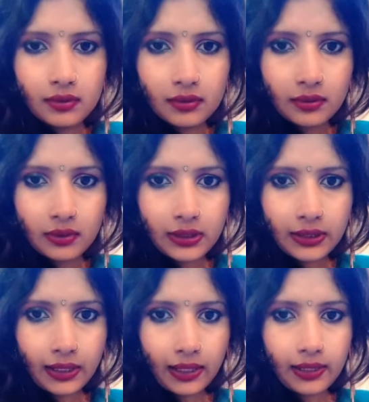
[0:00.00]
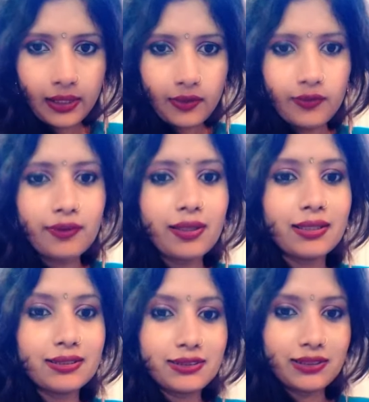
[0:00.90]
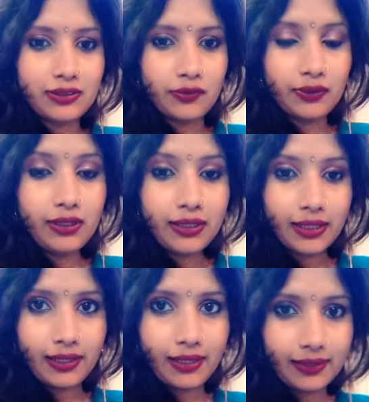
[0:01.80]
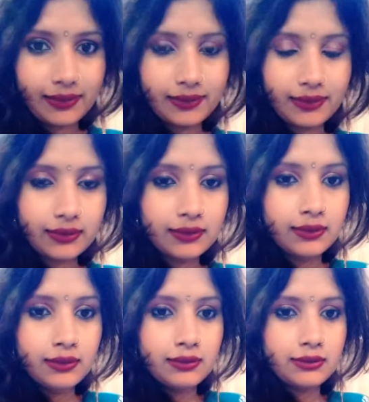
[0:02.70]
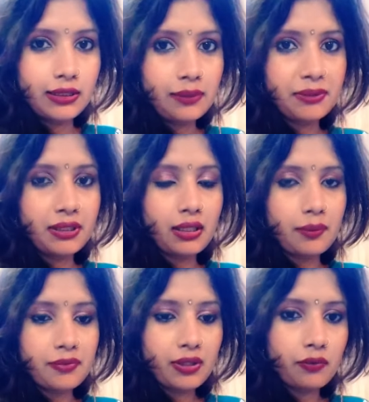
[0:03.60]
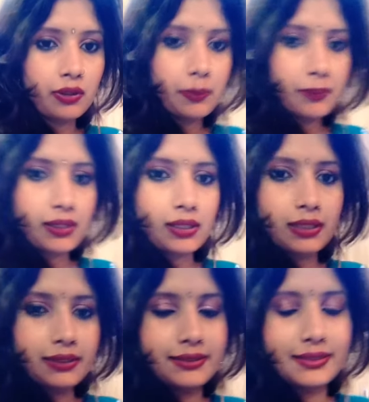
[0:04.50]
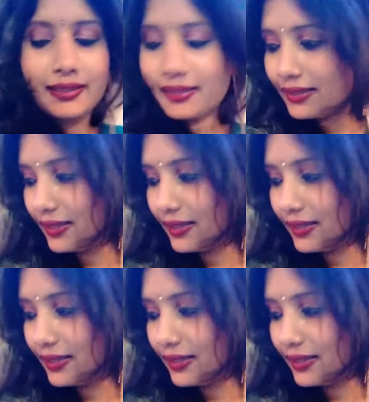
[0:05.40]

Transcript: होली खेलने आऊँगा अच्छा जी होली खेलने आइएगा चलिए मेरे नाम से वहीं पे लगा लीजिए रंग